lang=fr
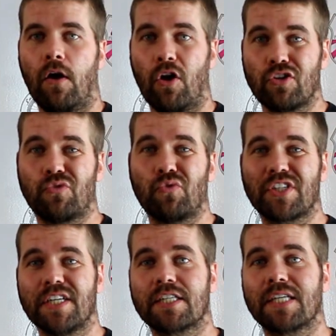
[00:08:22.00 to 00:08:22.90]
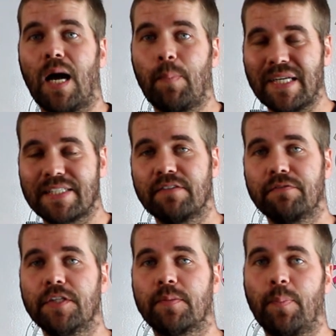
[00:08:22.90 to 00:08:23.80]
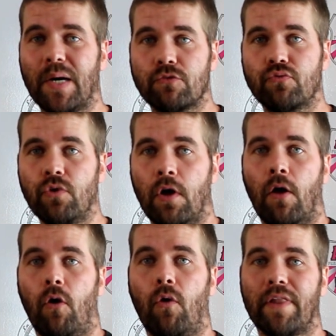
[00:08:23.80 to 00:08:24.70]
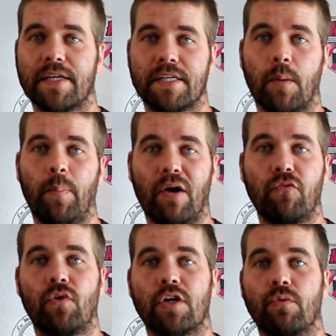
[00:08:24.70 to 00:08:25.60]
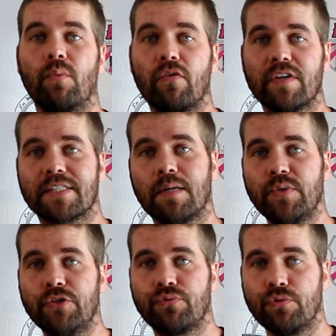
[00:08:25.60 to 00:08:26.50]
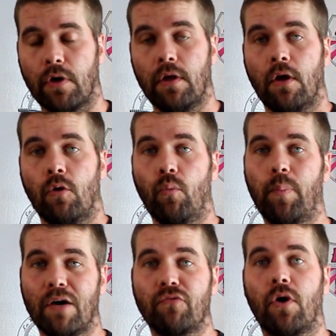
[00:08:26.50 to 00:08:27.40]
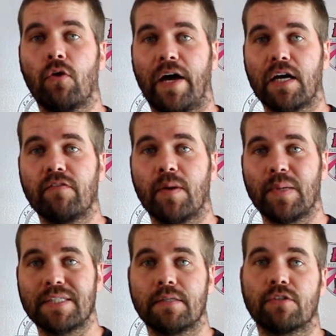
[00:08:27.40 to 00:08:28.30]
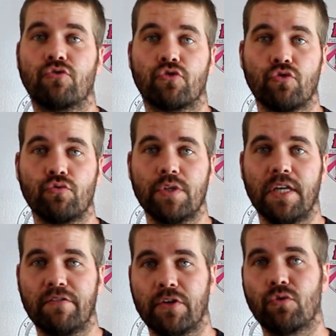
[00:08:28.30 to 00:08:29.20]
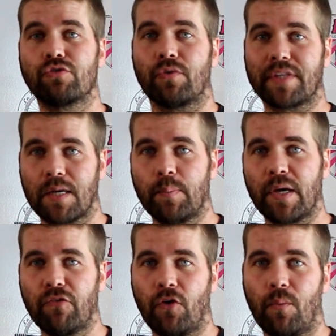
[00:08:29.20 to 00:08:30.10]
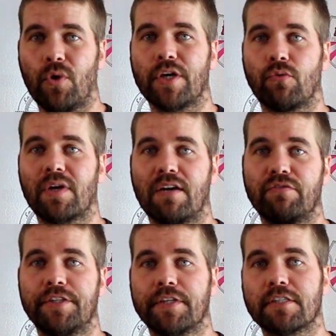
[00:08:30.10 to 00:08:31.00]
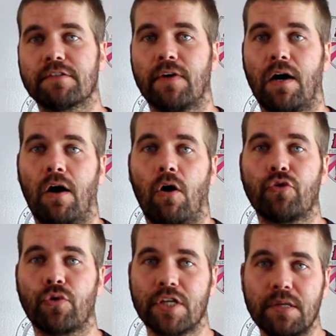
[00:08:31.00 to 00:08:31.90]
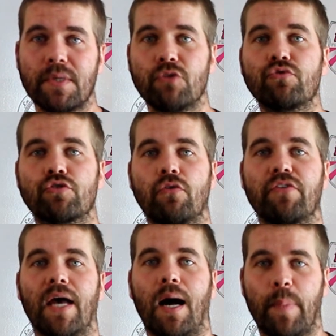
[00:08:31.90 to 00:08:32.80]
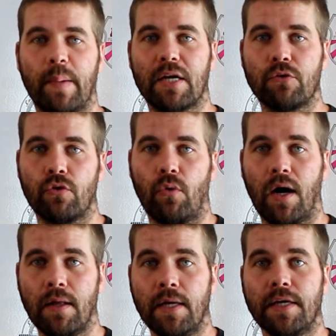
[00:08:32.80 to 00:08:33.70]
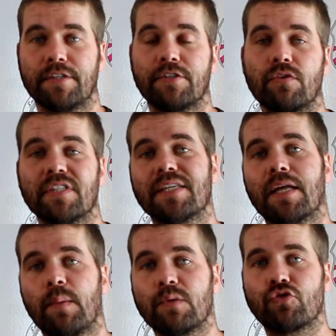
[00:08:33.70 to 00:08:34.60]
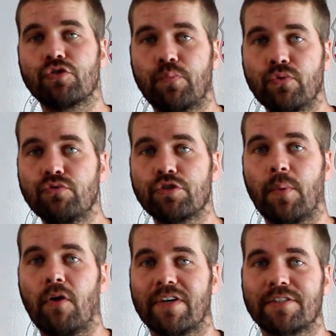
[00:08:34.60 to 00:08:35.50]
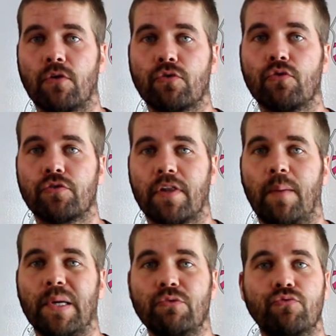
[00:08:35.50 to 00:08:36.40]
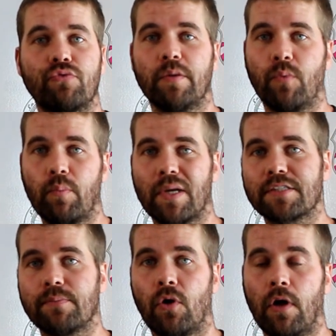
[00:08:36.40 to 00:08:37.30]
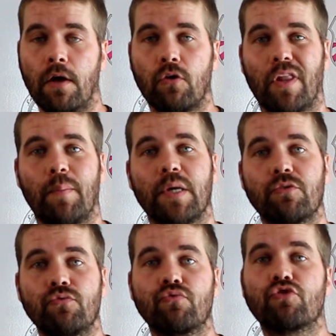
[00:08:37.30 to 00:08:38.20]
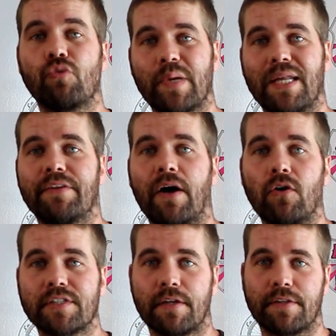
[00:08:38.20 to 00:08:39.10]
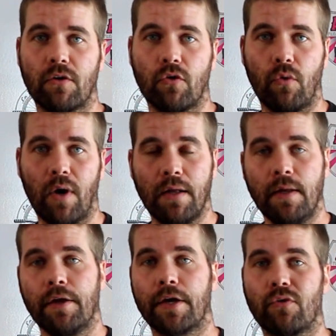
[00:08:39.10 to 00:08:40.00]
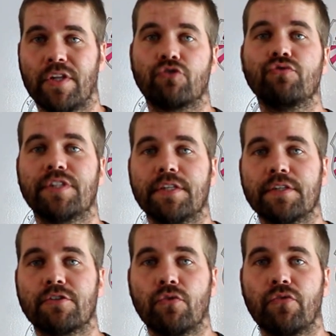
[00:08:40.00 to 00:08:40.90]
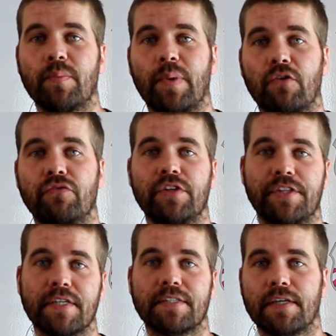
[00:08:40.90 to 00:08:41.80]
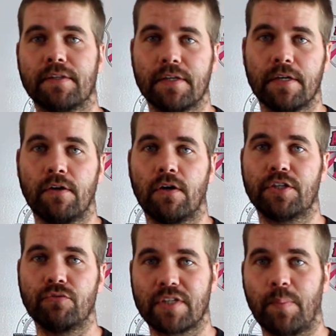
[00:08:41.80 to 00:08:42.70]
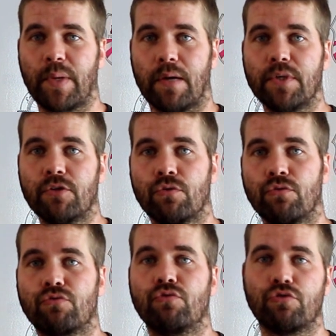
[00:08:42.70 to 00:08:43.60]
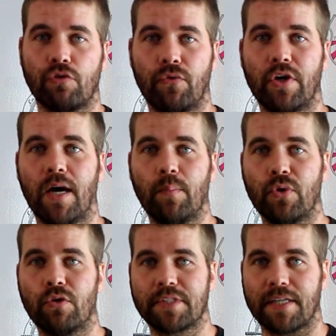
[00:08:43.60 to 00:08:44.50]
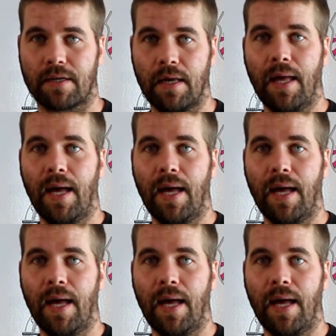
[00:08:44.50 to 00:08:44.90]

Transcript: Lorsqu'on cherche à passer vite partout, on acquiert parfois de mauvaises habitudes ou parfois on arrive à passer à ce qu'aujourd'hui les vélos sont très performants et donc la vitesse va entre guillemets nous sauver à pas mal d'endroits et si on essaye la même chose plus doucement, on va se rendre compte qu'on n'a pas du tout les bons placements, qu'on n'a pas du tout chopé l'adhérence à tel endroit et qu'on a juste été sauvé par une vitesse qui, euh, nous a permis de, survoler un peu l'obstacle.